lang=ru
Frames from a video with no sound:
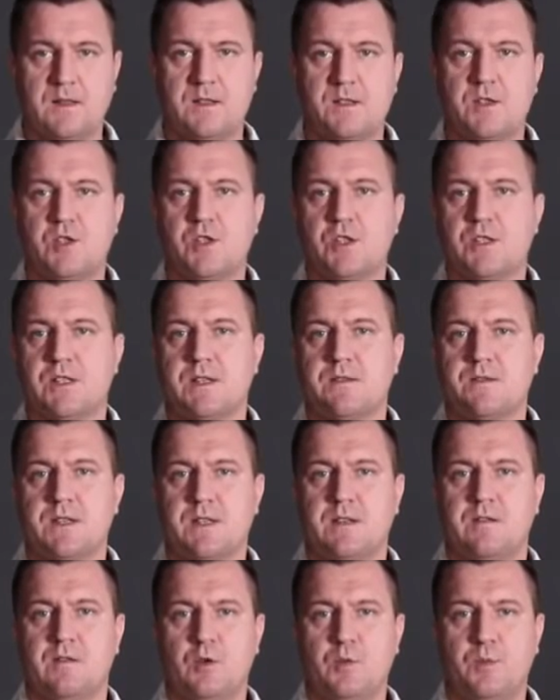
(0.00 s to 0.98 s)
Сейчас я
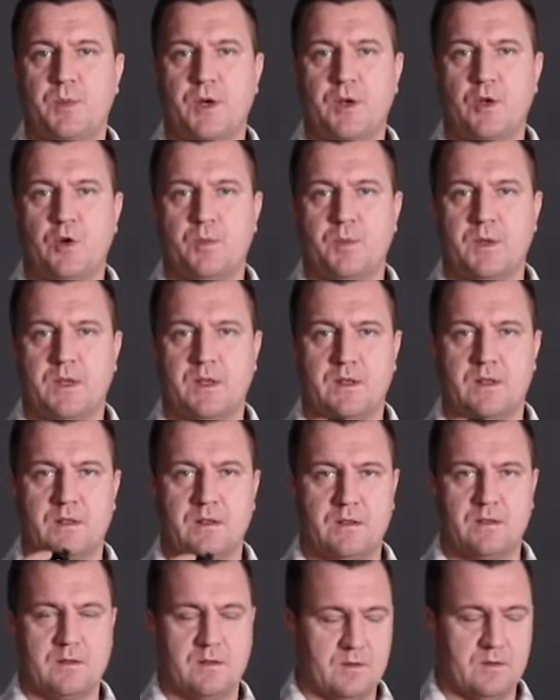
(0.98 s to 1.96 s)
вставлю приемник
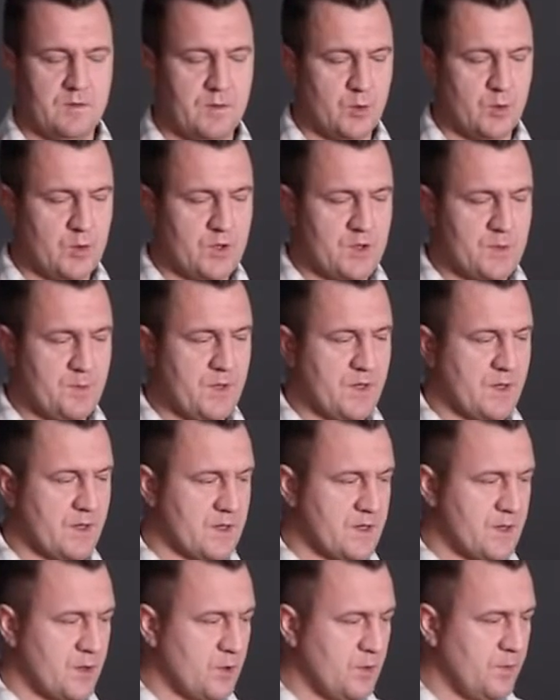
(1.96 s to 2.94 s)
в USB
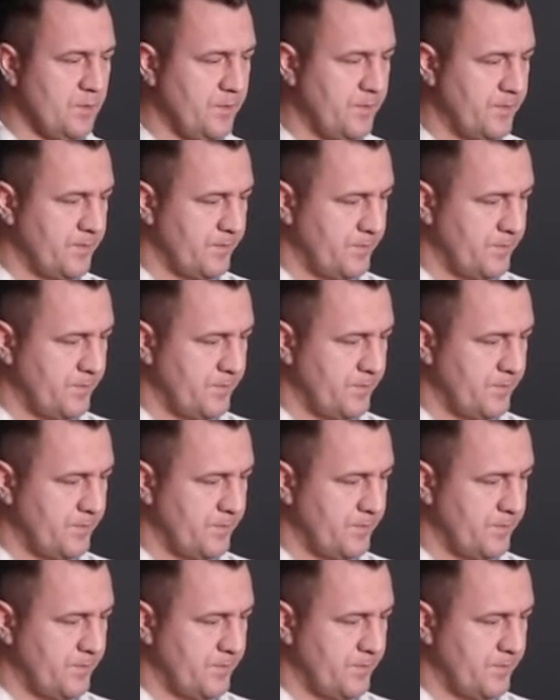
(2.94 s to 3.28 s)
разъем.